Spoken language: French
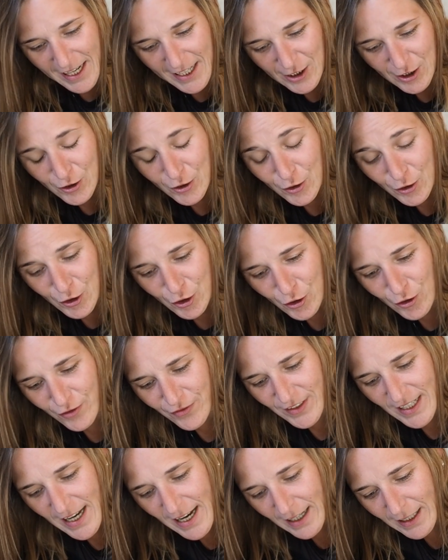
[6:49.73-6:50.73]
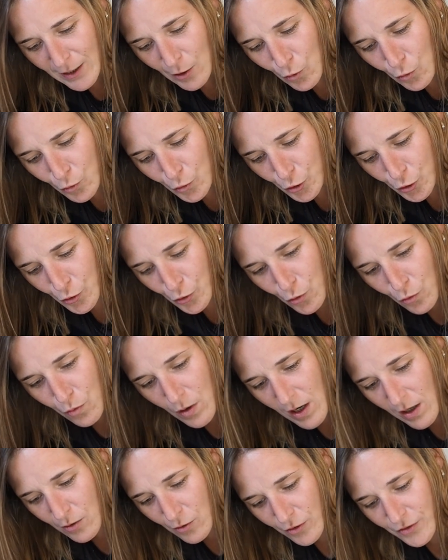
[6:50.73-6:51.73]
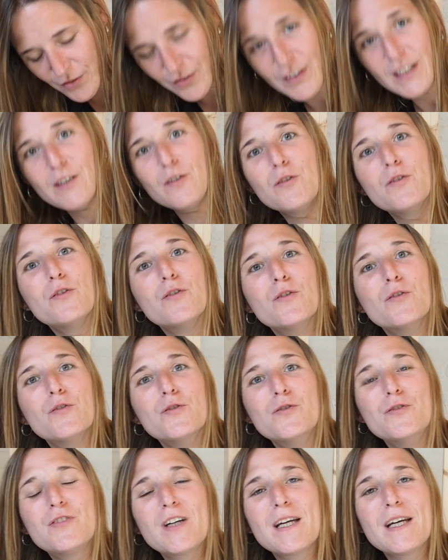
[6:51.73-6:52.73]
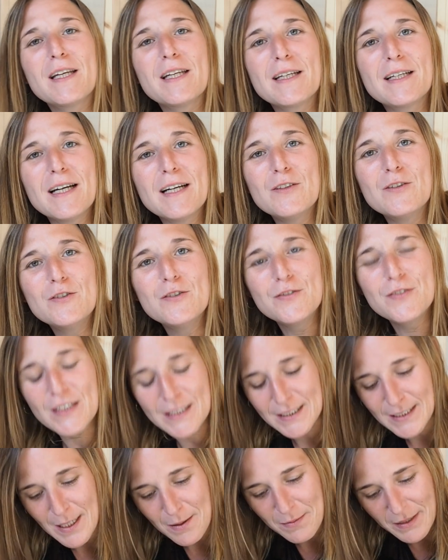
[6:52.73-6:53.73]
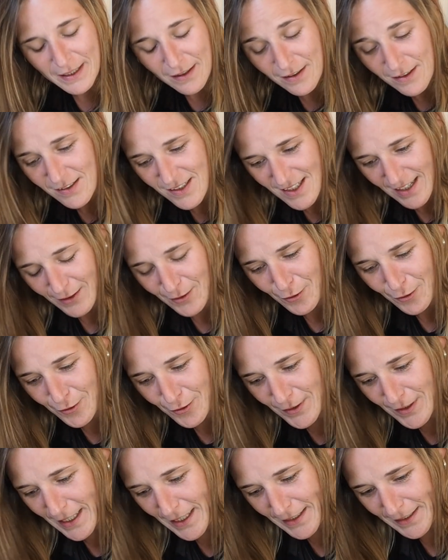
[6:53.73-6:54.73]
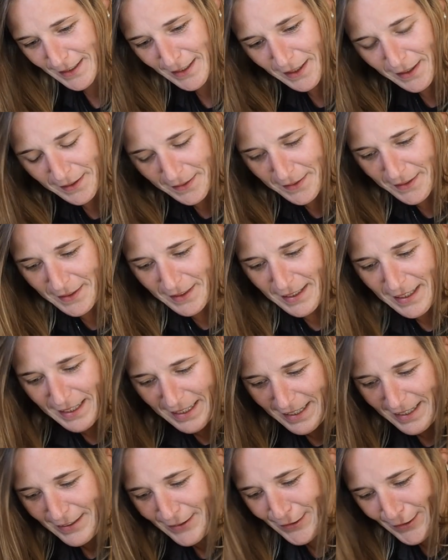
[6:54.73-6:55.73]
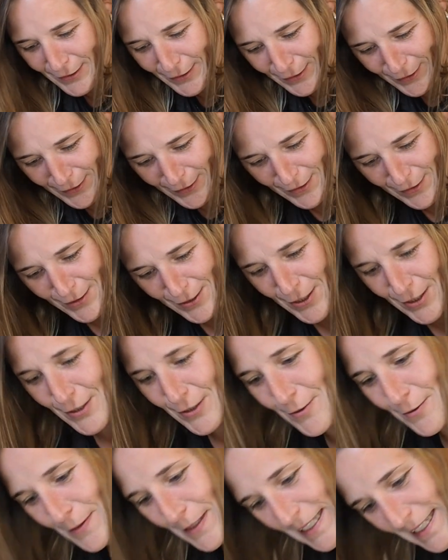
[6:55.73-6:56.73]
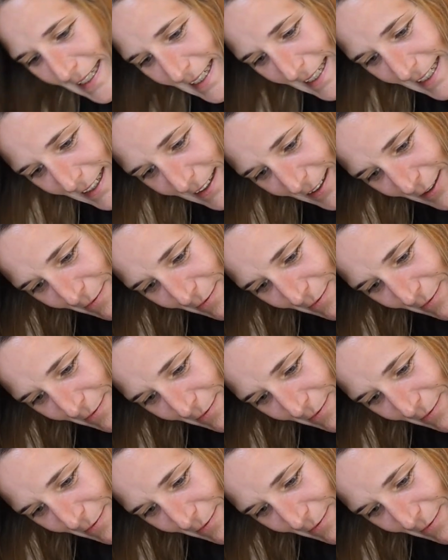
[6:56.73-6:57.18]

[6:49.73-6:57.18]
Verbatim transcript: je, deviens accro, je crois, au fait d'ouvrir les cadeaux face caméra. C'est un truc de dingue. Alors, ensuite...